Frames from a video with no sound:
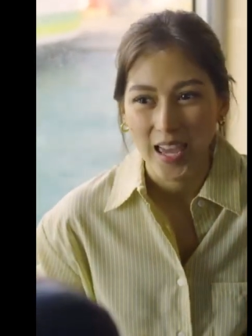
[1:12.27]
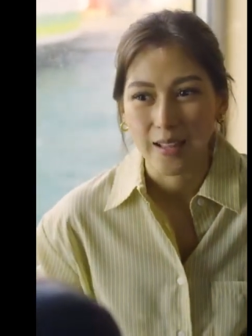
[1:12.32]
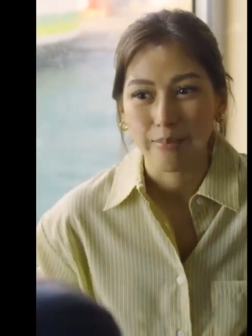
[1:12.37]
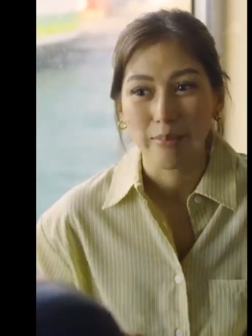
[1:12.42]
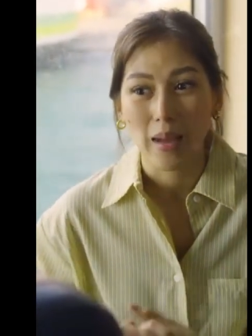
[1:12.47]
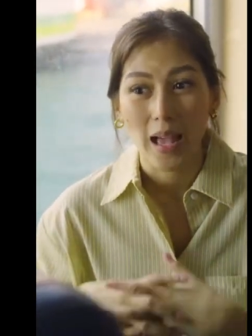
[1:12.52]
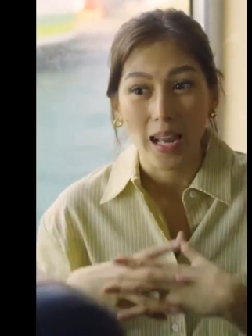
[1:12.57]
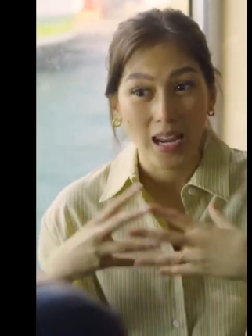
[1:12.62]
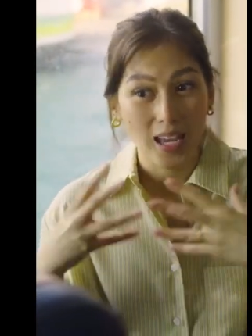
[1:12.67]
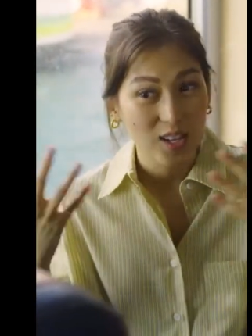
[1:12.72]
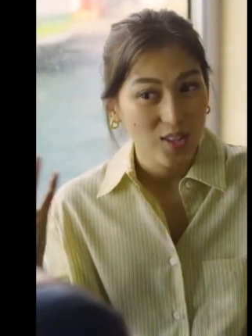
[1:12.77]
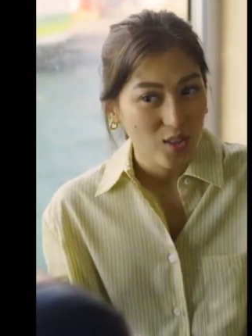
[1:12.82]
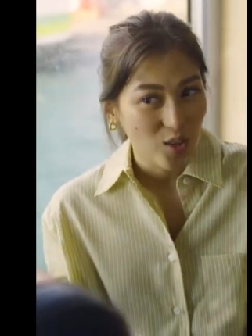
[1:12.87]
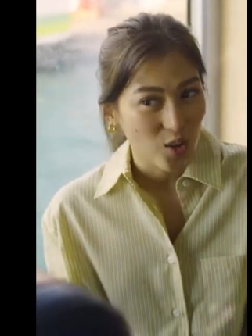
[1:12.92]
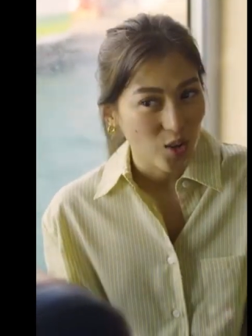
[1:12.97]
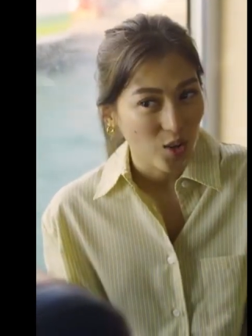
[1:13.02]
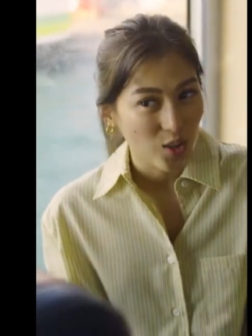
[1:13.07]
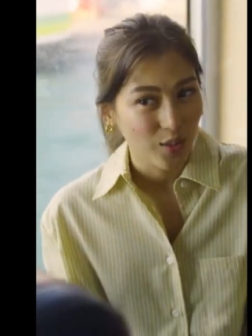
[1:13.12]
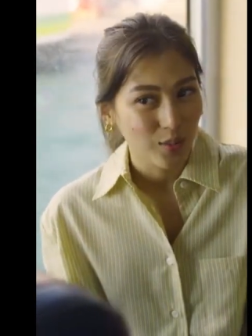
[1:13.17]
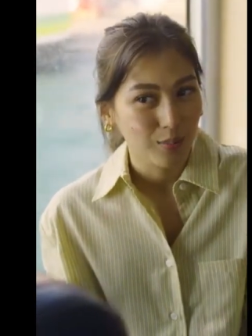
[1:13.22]
And malay
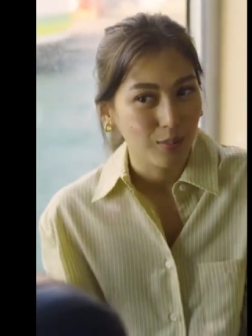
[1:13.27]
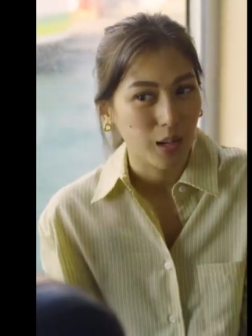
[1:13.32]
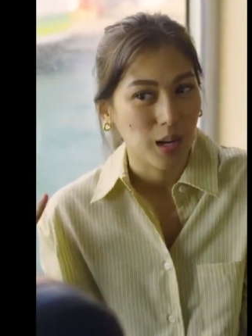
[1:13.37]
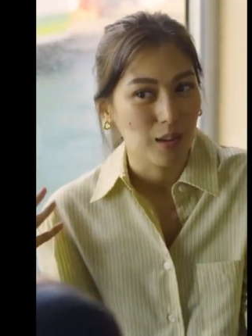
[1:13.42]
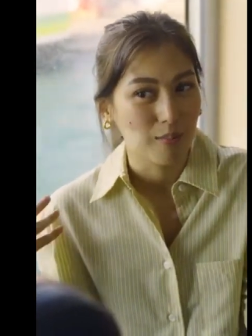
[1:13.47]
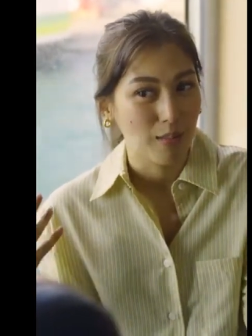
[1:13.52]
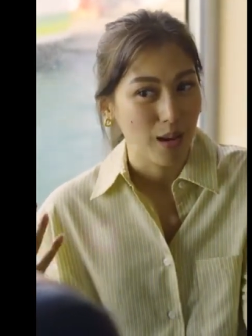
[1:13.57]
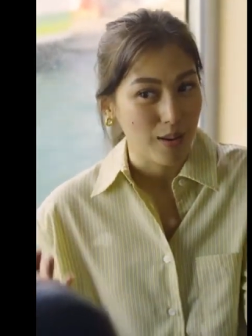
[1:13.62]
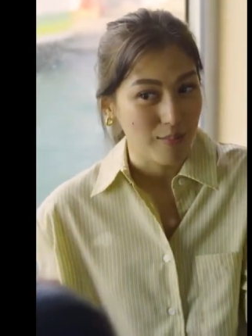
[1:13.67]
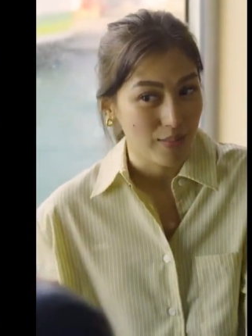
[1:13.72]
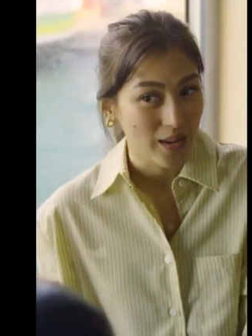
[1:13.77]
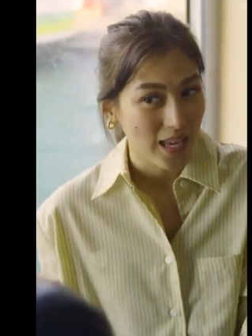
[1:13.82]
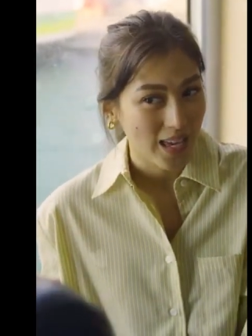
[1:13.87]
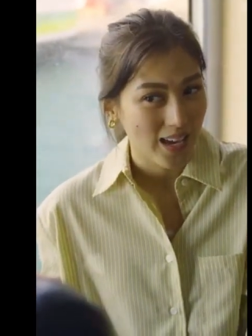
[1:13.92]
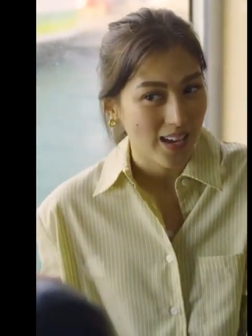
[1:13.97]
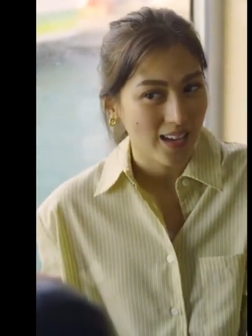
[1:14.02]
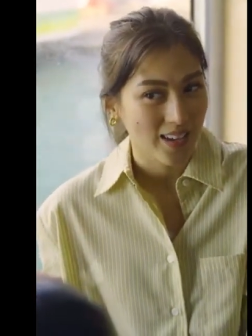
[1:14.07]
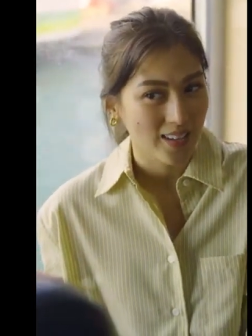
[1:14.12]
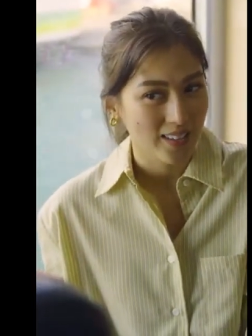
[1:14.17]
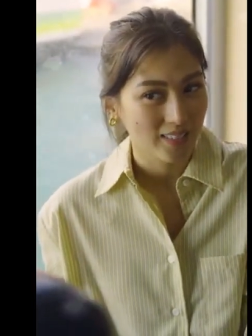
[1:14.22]
nyo,
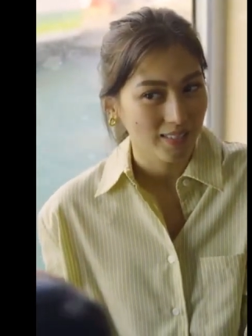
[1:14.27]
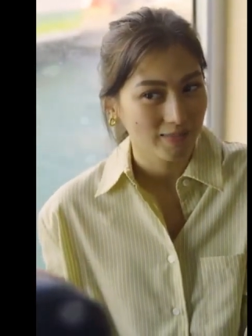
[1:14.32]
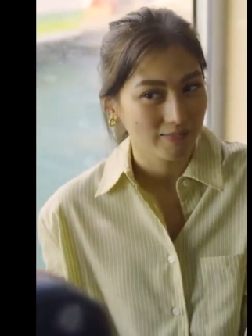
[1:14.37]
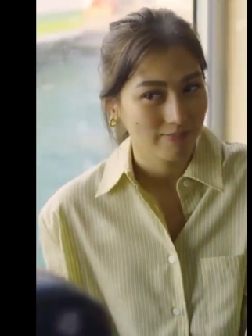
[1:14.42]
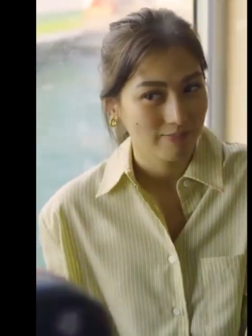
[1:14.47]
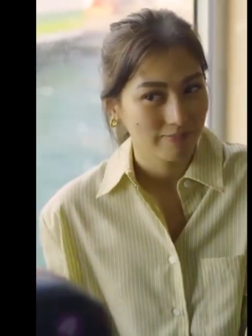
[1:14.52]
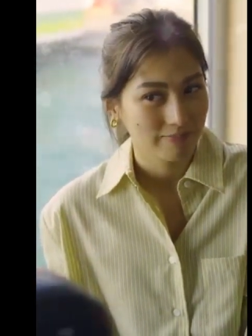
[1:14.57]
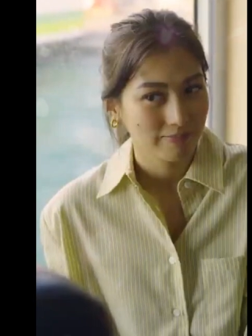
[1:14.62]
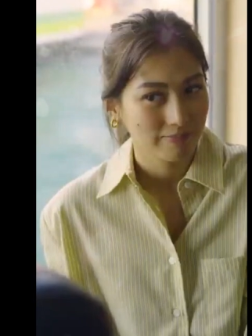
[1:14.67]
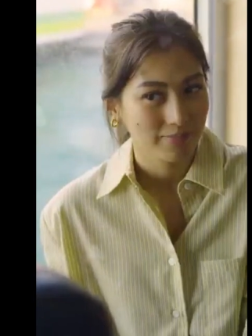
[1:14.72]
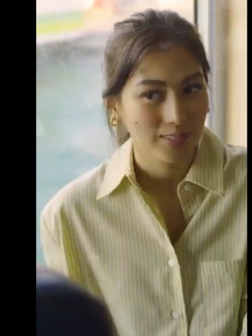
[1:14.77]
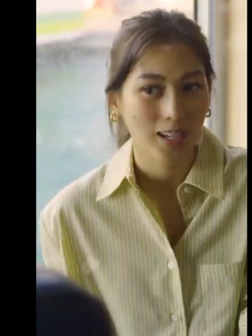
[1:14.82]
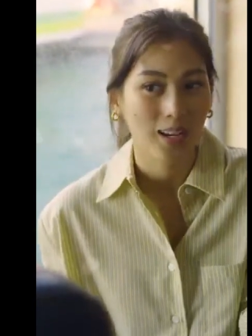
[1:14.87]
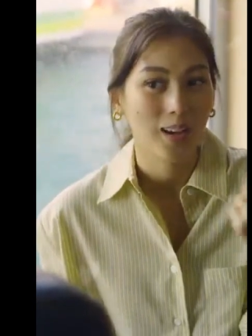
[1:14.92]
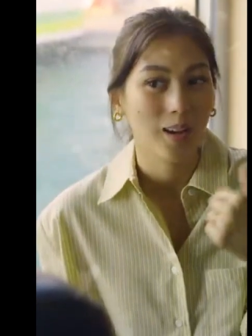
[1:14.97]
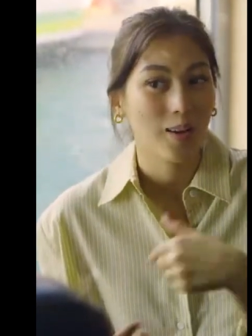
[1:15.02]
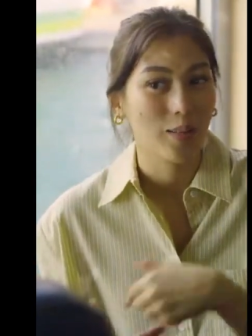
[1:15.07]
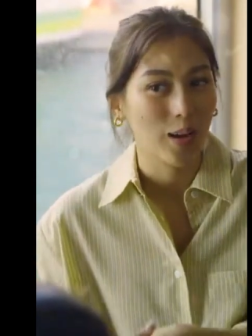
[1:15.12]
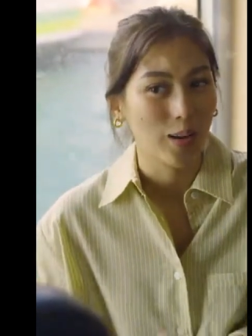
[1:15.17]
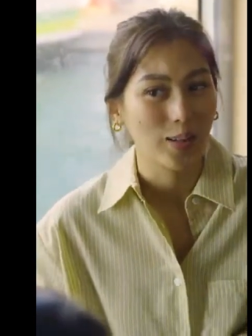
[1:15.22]
makamamaya,
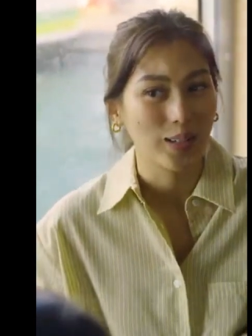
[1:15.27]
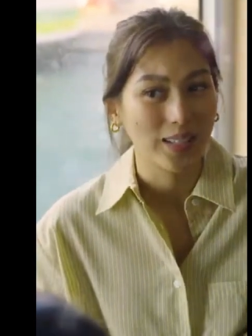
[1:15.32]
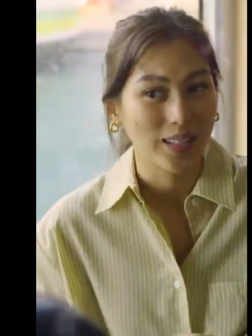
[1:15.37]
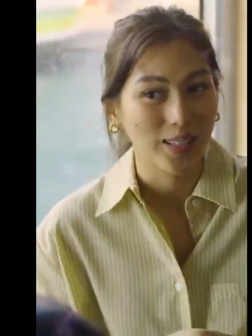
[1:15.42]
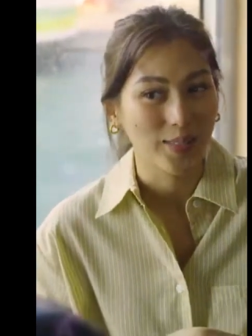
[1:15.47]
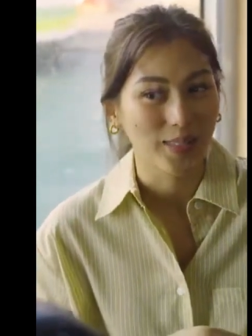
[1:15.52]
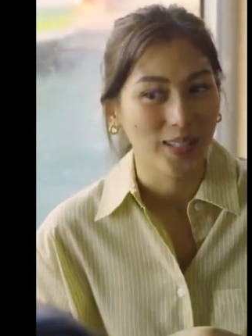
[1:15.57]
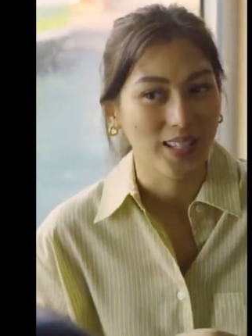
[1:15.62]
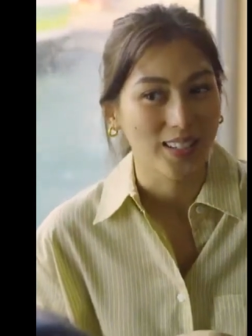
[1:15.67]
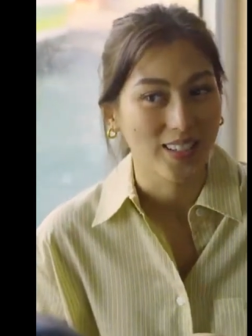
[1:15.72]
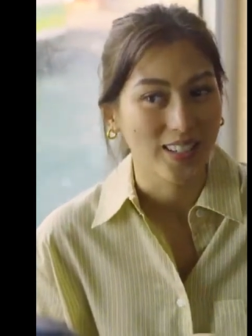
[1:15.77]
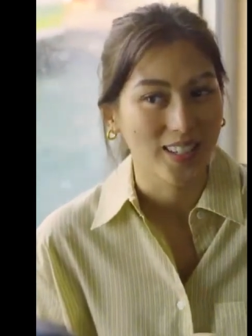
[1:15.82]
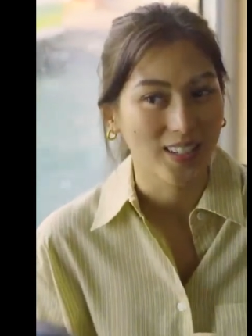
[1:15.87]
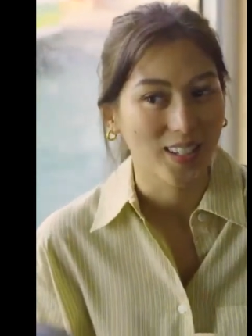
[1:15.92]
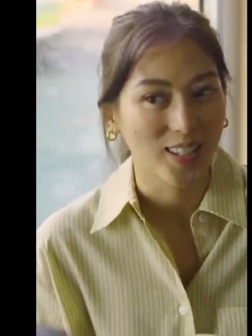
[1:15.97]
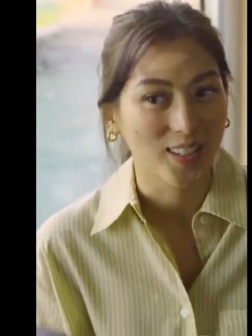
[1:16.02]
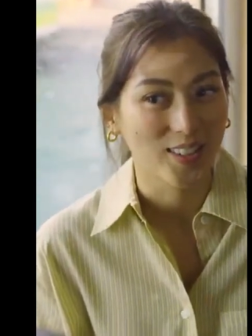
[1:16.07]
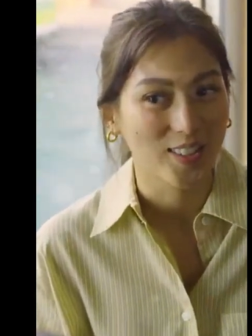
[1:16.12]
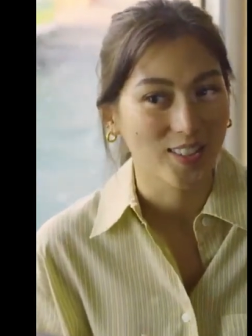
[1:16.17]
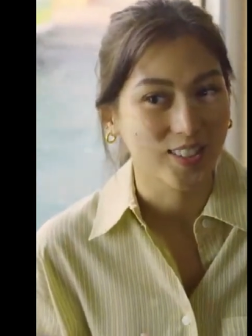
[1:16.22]
kagawa ulit kami ng
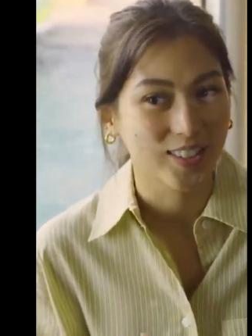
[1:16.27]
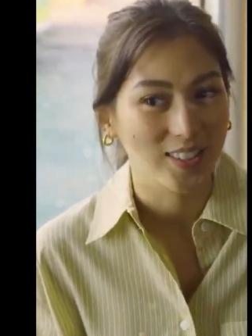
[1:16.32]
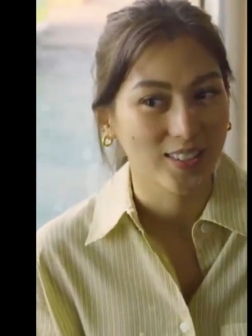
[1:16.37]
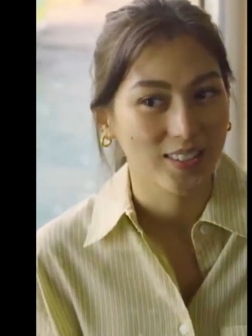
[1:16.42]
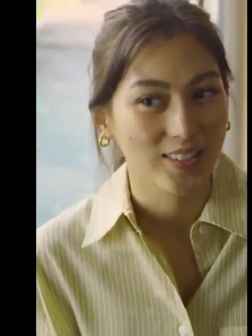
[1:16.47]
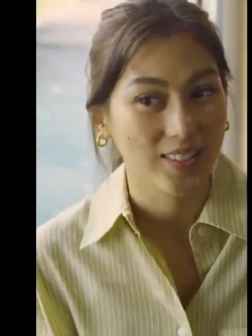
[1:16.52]
another.